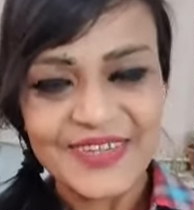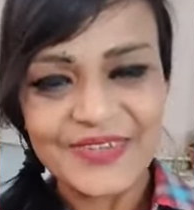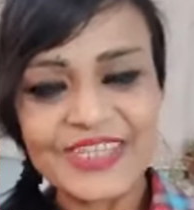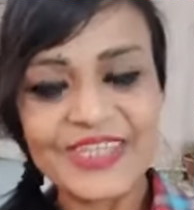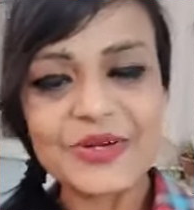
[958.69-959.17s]

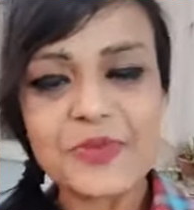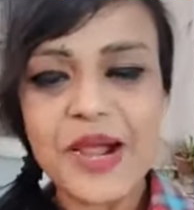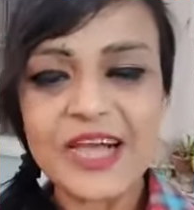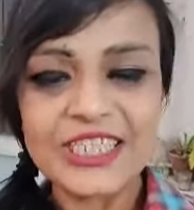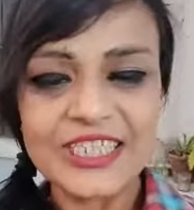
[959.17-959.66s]
कुंदन
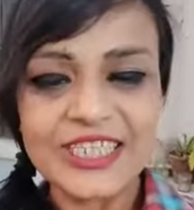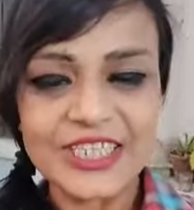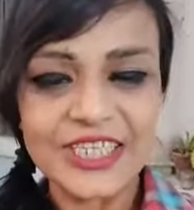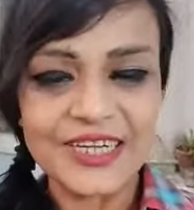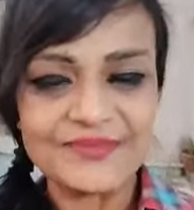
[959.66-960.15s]
कुमार जी जय
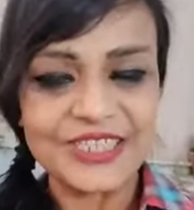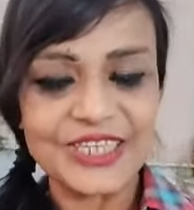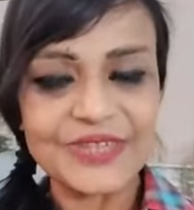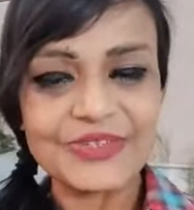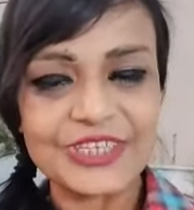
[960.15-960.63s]
श्री राम
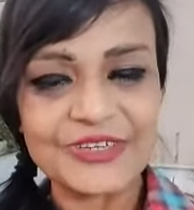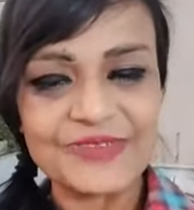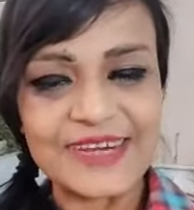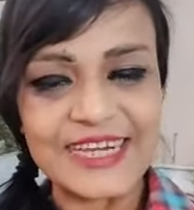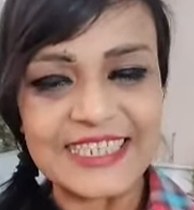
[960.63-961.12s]
जी कुंदन
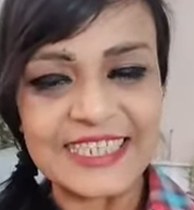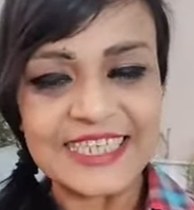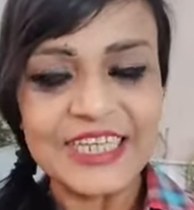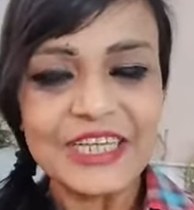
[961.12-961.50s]
कुमार जी